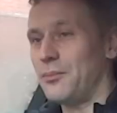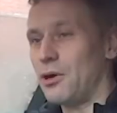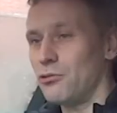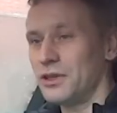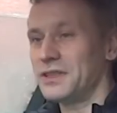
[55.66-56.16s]

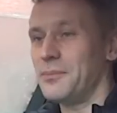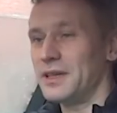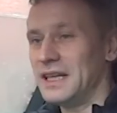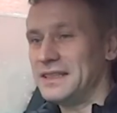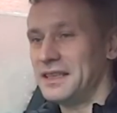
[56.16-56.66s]
Погуглите
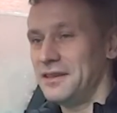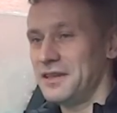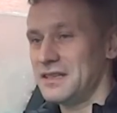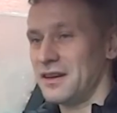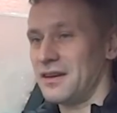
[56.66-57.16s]
модель
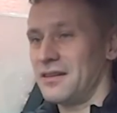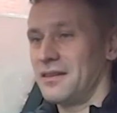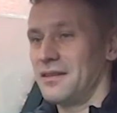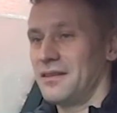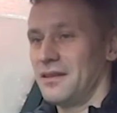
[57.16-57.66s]
телевизора.
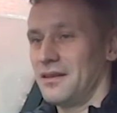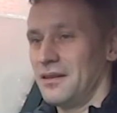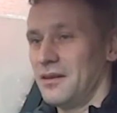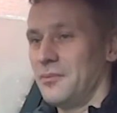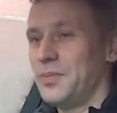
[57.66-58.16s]

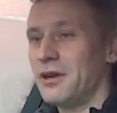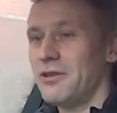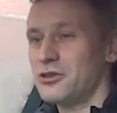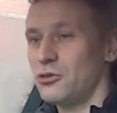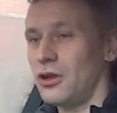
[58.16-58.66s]
Первое,
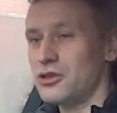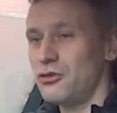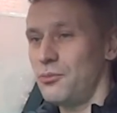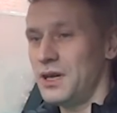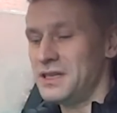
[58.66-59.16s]
что должно
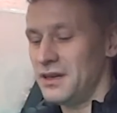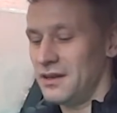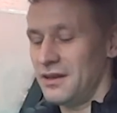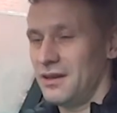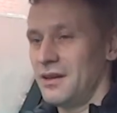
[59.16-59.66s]
быть,
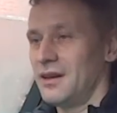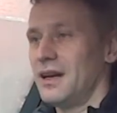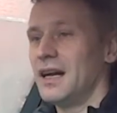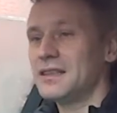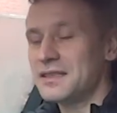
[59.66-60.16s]

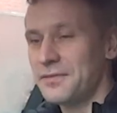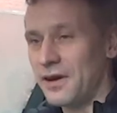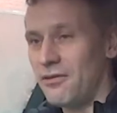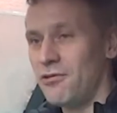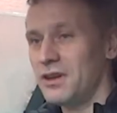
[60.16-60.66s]
это
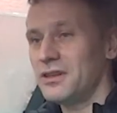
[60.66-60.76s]
цифровой